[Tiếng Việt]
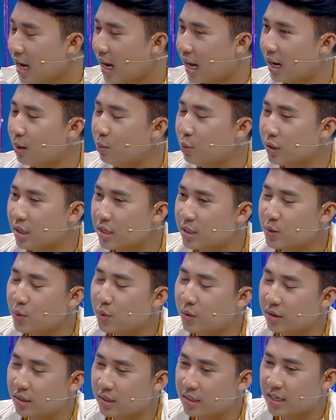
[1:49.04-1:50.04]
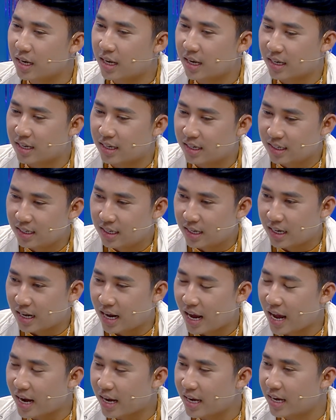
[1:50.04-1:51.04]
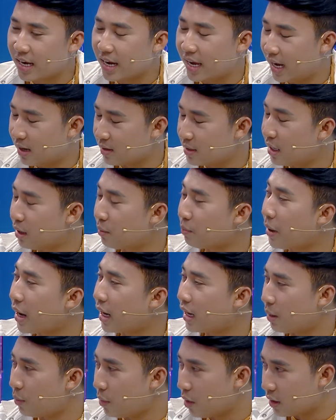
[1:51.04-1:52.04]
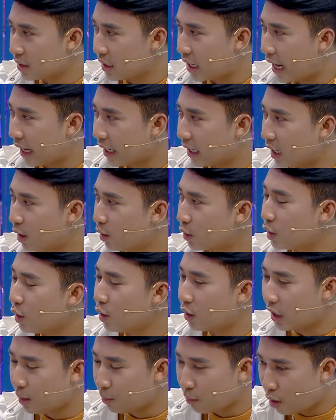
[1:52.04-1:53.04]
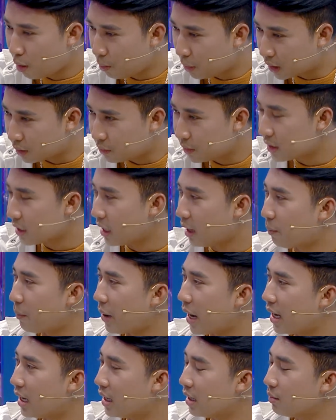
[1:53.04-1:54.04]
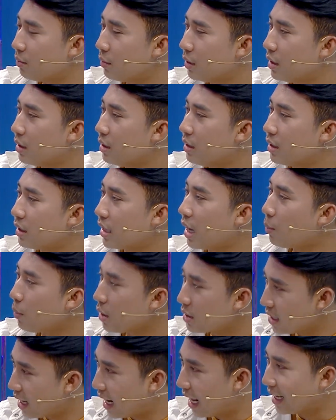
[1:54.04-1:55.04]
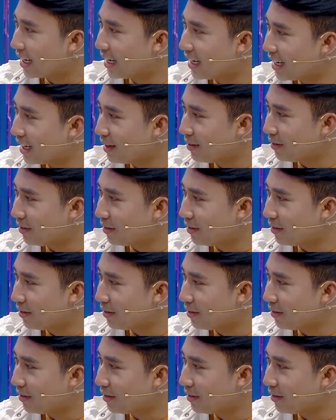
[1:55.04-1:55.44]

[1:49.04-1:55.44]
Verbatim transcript: à lấy mũi tiết xu hướng che càng nghe khéo sẽ là bạn đại bong sờ lạnh là tiêu tháp bong mình thua sẽ là bạn tháp bong sờ lạnh ấy kia